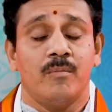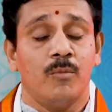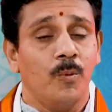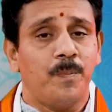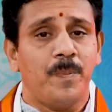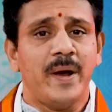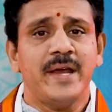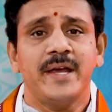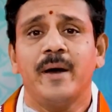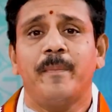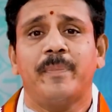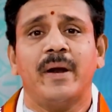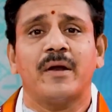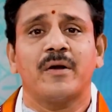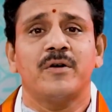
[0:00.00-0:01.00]
ముప్పై
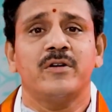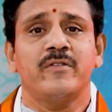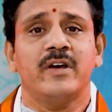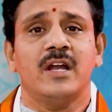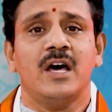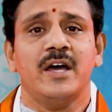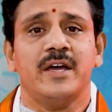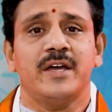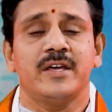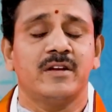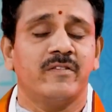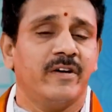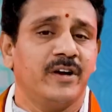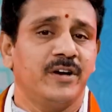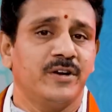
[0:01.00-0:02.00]
ఏప్రిల్ రెండు వేల
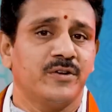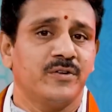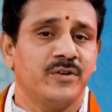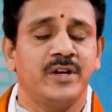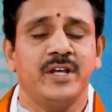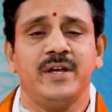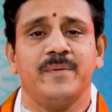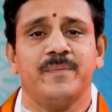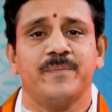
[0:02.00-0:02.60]
ఇరవై రెండు నుండి